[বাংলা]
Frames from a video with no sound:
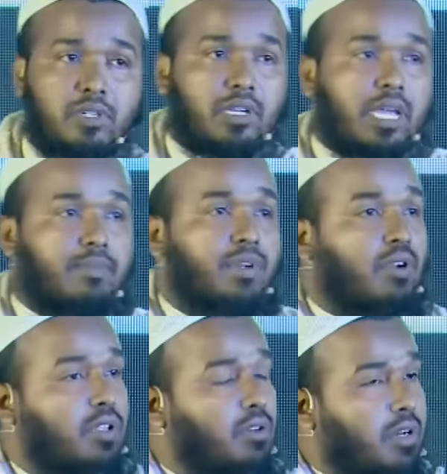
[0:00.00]
আপনারা
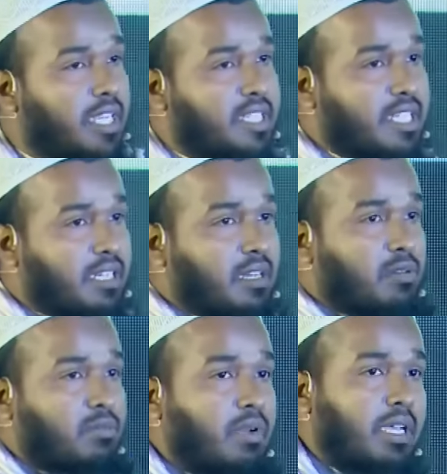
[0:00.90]
হয়তো অনেকে চিনেন
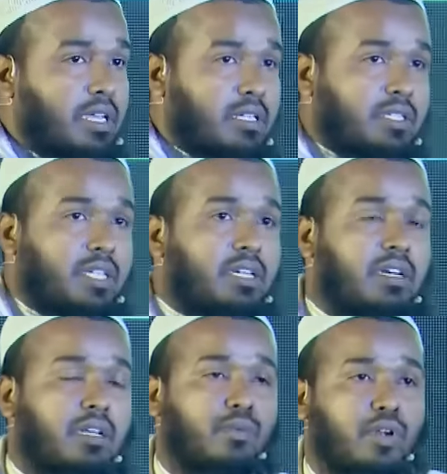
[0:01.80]
বা চিনেন
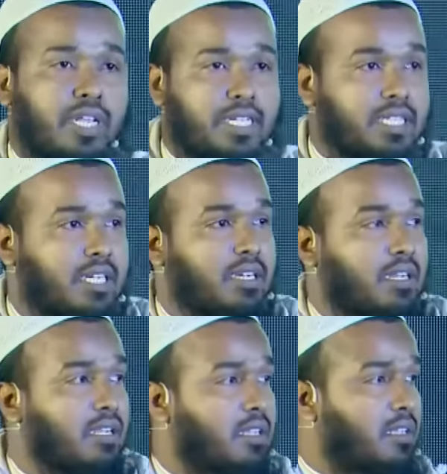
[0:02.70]
না বা অনেকে জানেন না
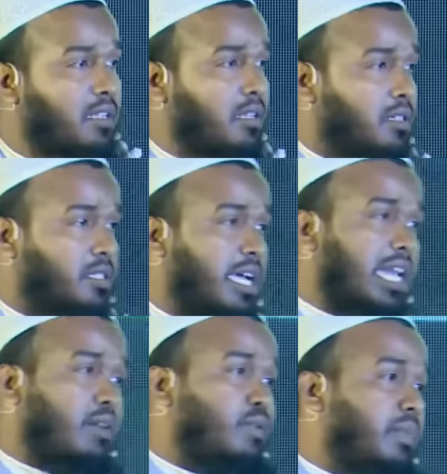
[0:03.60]
যে
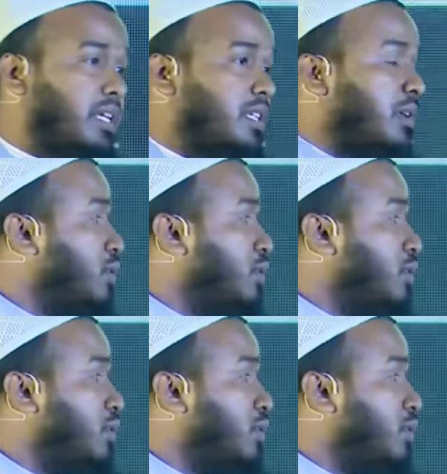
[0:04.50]
আলামিন ভাইয়ের সাথে আমি